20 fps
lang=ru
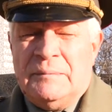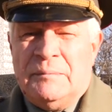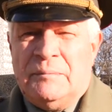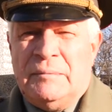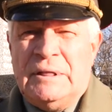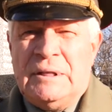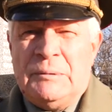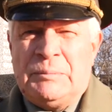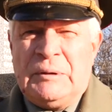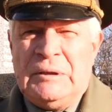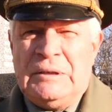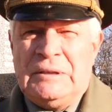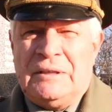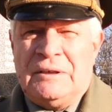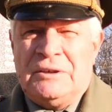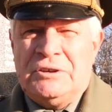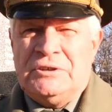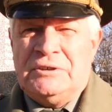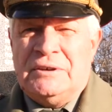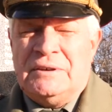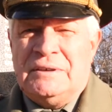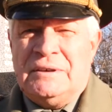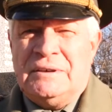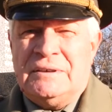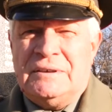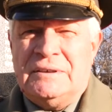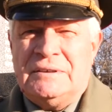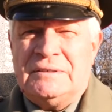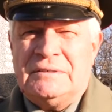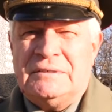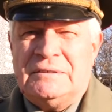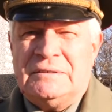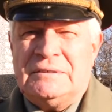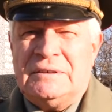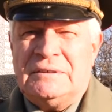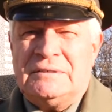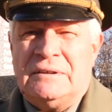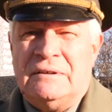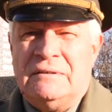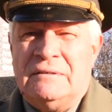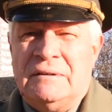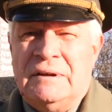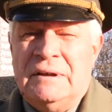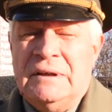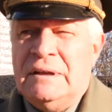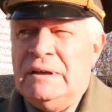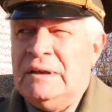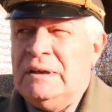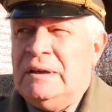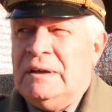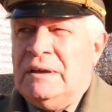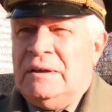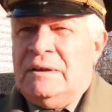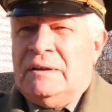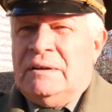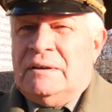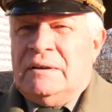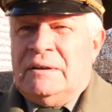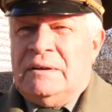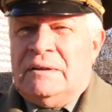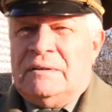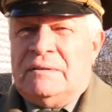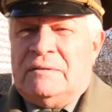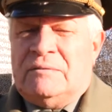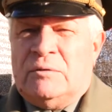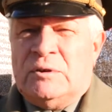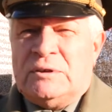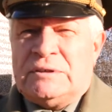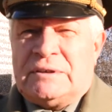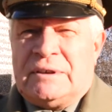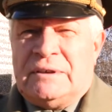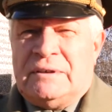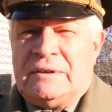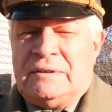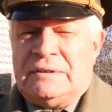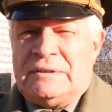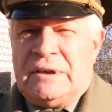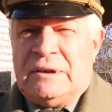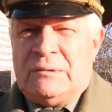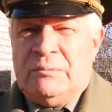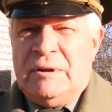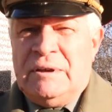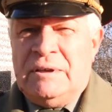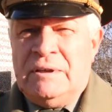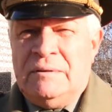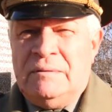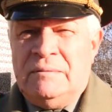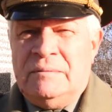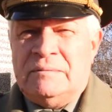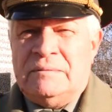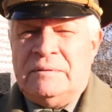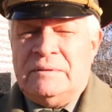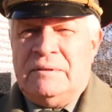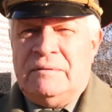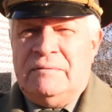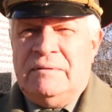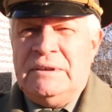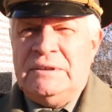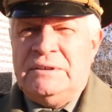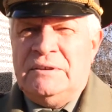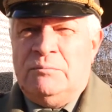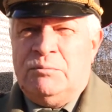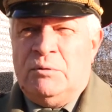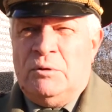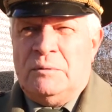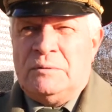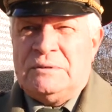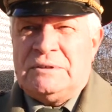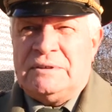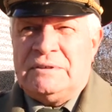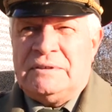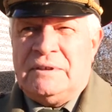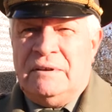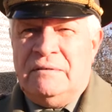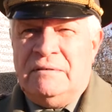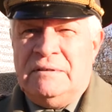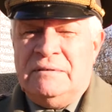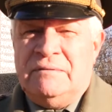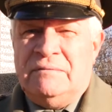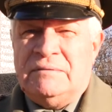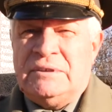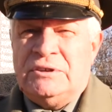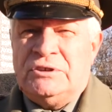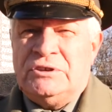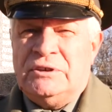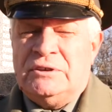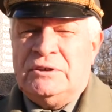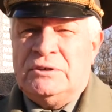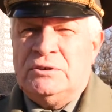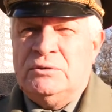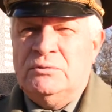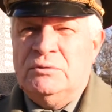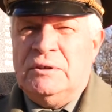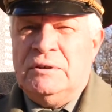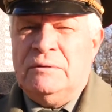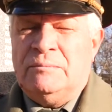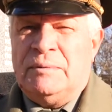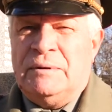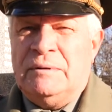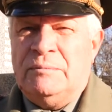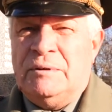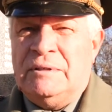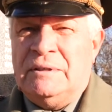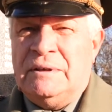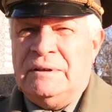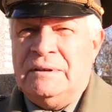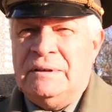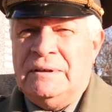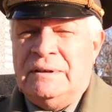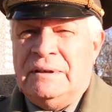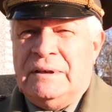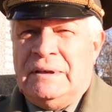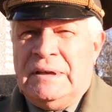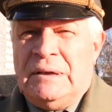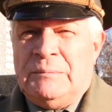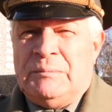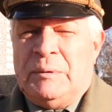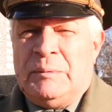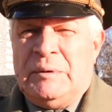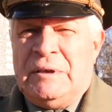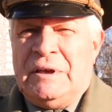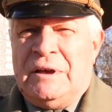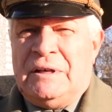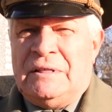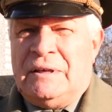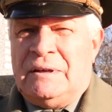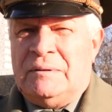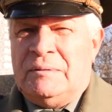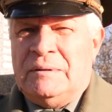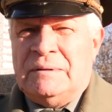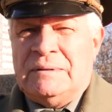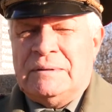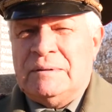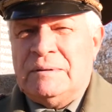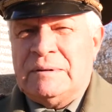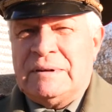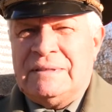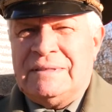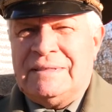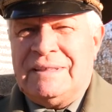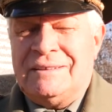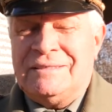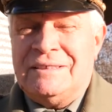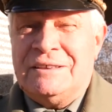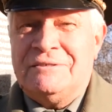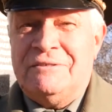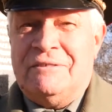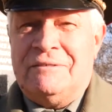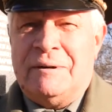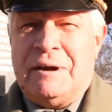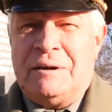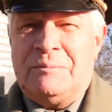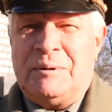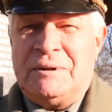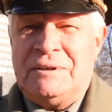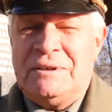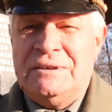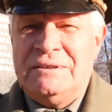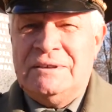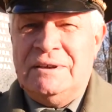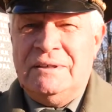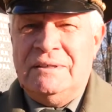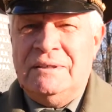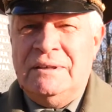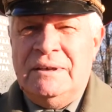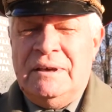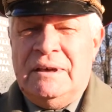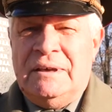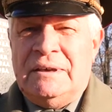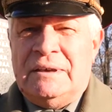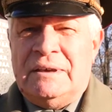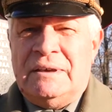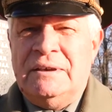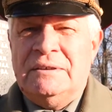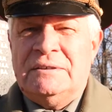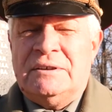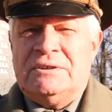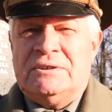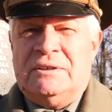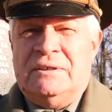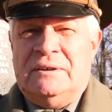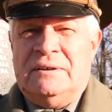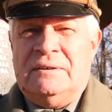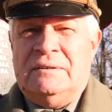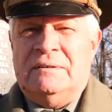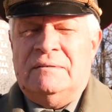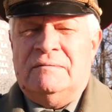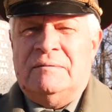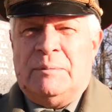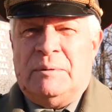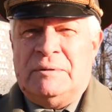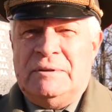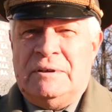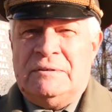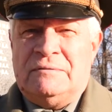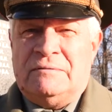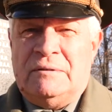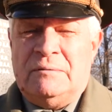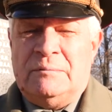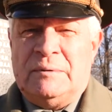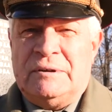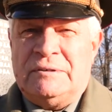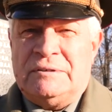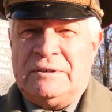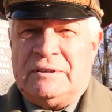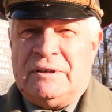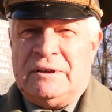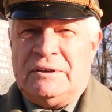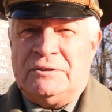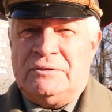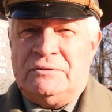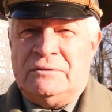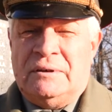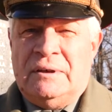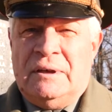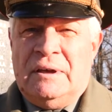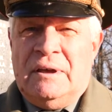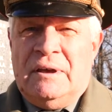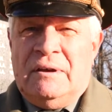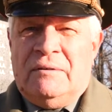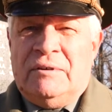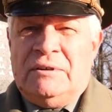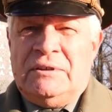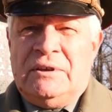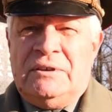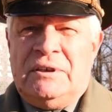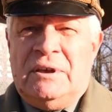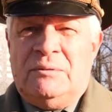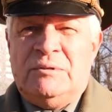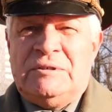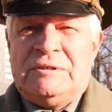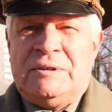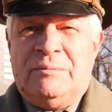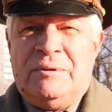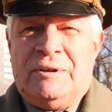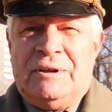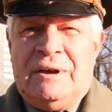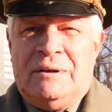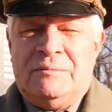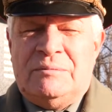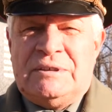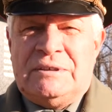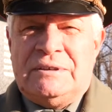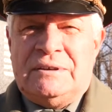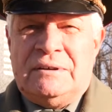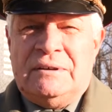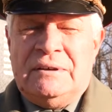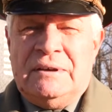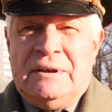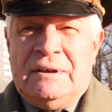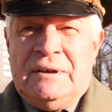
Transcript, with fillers: Было принято решение из состава э, войск из Германии. Дивизия в полном составе в течение суток прибыла, поменяла так называемых партизан и зашла выполнять свою боезадачу. В этот день мы собираемся